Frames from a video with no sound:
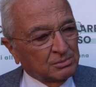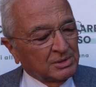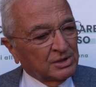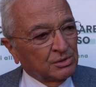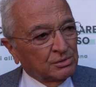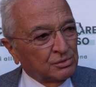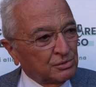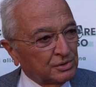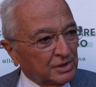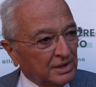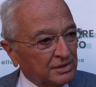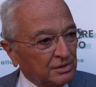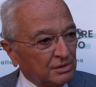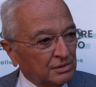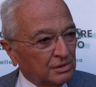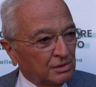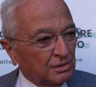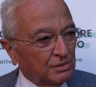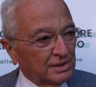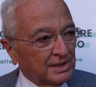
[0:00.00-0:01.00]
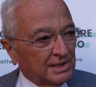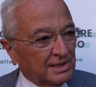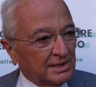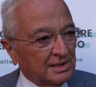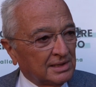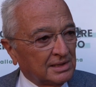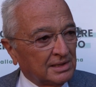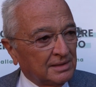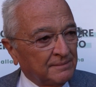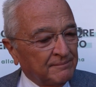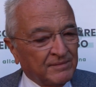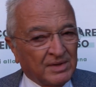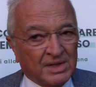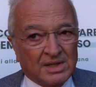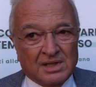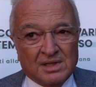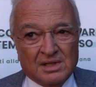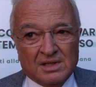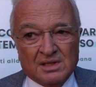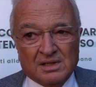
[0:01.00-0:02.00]
ma con orario ancora
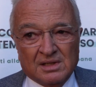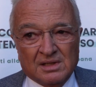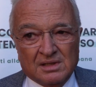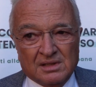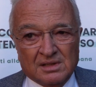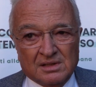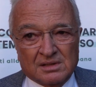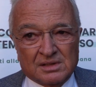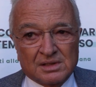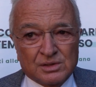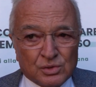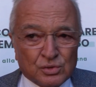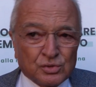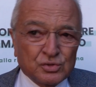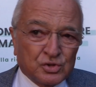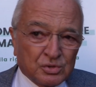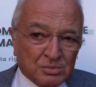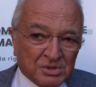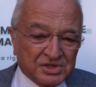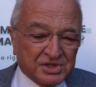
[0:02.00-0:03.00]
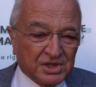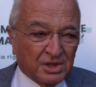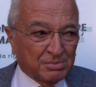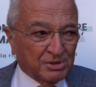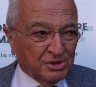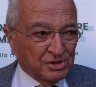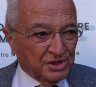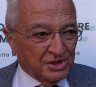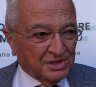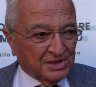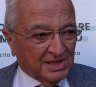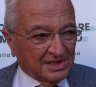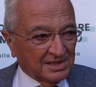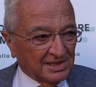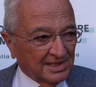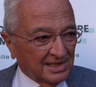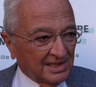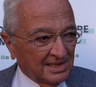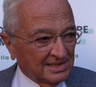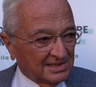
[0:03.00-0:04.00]
eh, ridotto, ma stiamo progettando
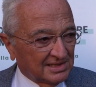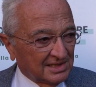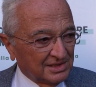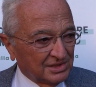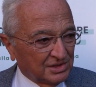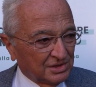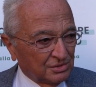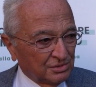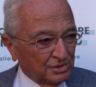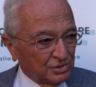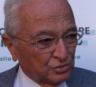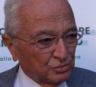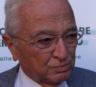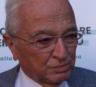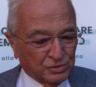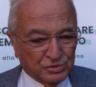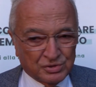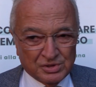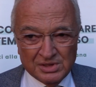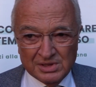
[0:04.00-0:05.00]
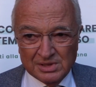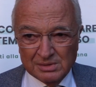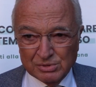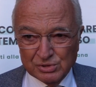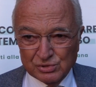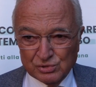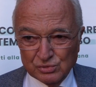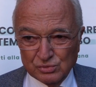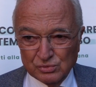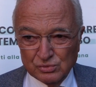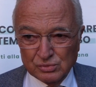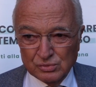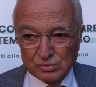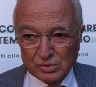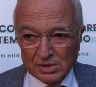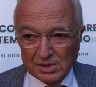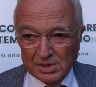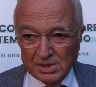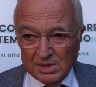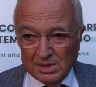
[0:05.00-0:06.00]
anche le estensioni su Posillipo e su
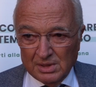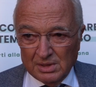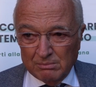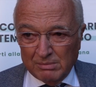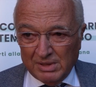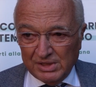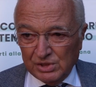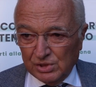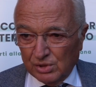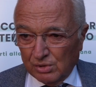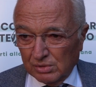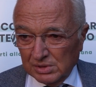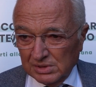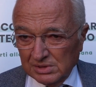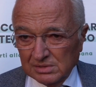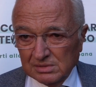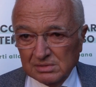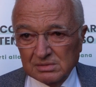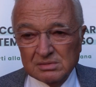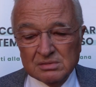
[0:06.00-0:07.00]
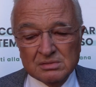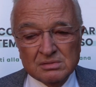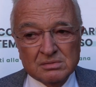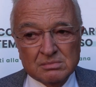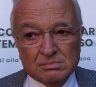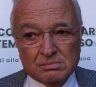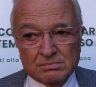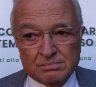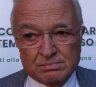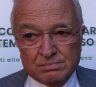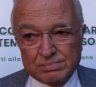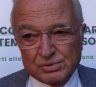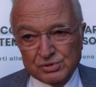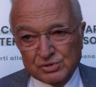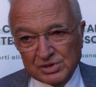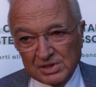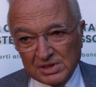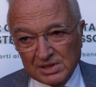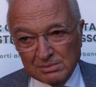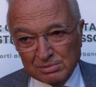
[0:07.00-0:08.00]
Bagnoli,
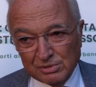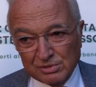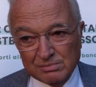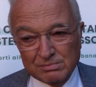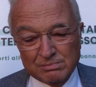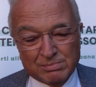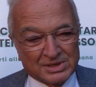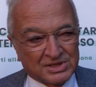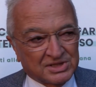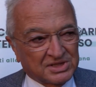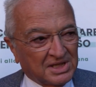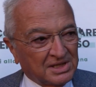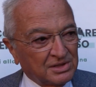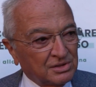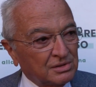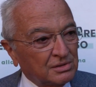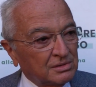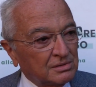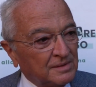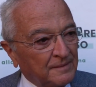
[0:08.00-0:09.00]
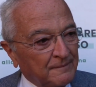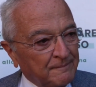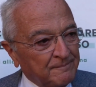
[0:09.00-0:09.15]
Posillipo passando